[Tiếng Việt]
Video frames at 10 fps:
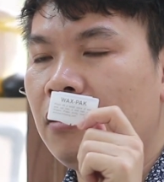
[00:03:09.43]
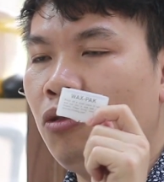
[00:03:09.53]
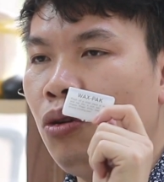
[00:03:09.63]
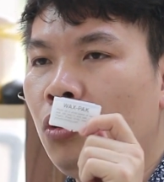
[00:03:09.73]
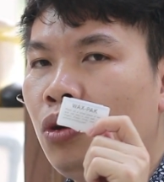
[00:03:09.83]

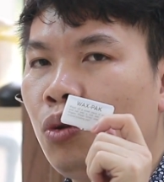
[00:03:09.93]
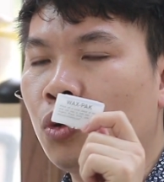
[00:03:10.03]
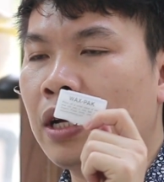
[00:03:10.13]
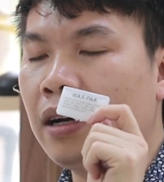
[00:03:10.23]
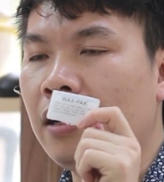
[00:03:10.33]
luôn luôn thủ
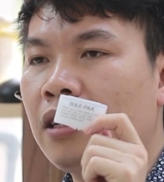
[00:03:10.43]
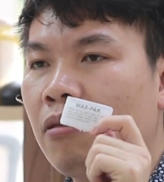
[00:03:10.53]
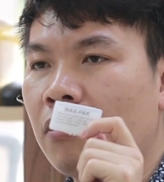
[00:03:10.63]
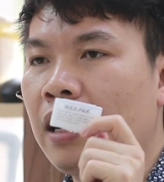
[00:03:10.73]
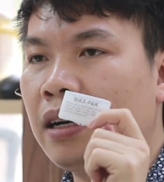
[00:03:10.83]
sẵn ở
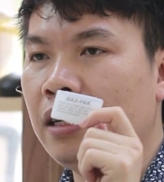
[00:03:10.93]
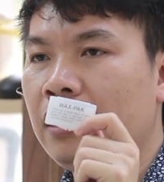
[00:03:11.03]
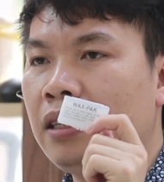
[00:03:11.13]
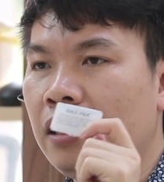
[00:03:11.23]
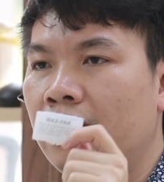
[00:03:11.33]
trong các
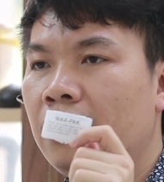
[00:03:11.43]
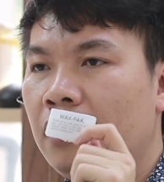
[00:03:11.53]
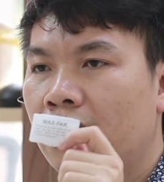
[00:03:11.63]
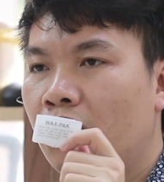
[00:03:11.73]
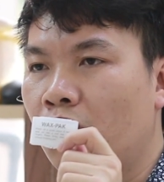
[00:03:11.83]
cái gì
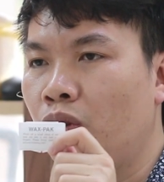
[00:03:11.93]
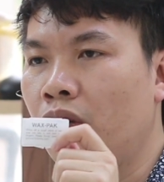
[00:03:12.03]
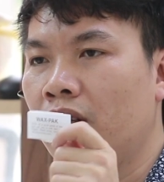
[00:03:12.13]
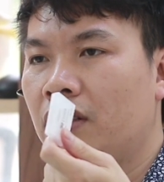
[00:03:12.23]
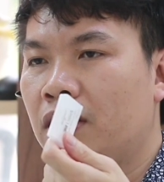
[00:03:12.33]
túi,